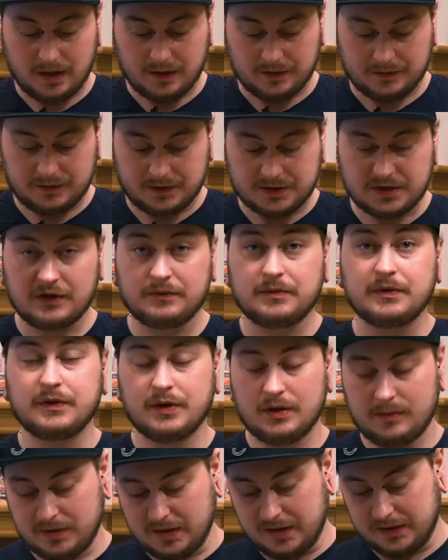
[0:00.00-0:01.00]
Сейчас мне с
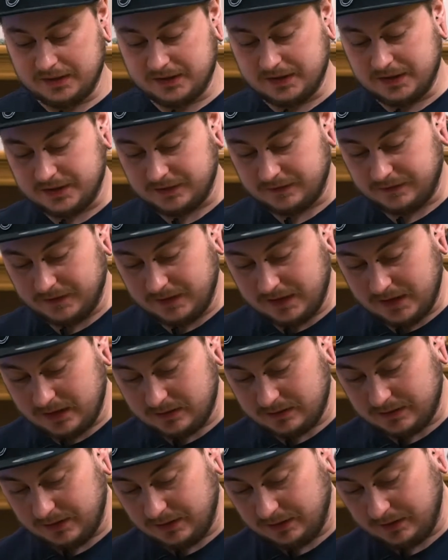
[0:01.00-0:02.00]
рыбы надо срезать
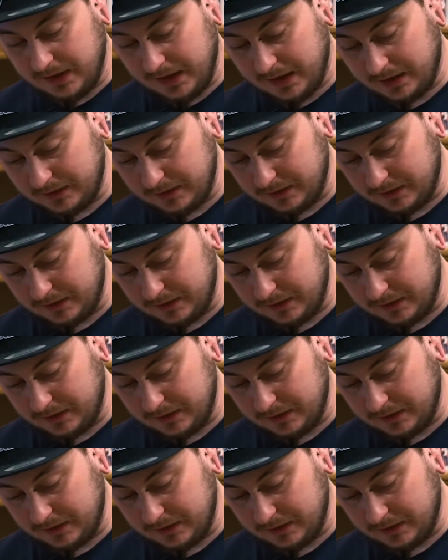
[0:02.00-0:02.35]
филе, и я это